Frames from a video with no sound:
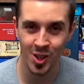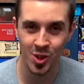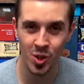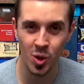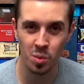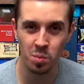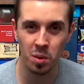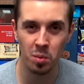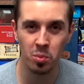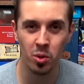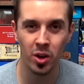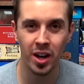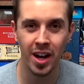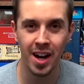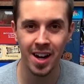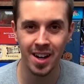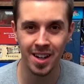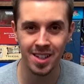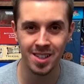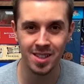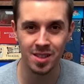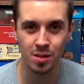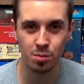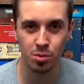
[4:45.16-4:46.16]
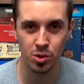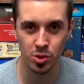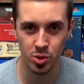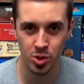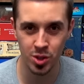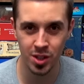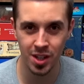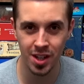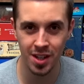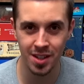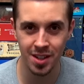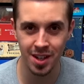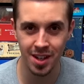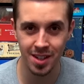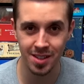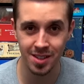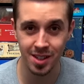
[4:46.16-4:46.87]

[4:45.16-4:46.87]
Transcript: одно популярное заблуждение,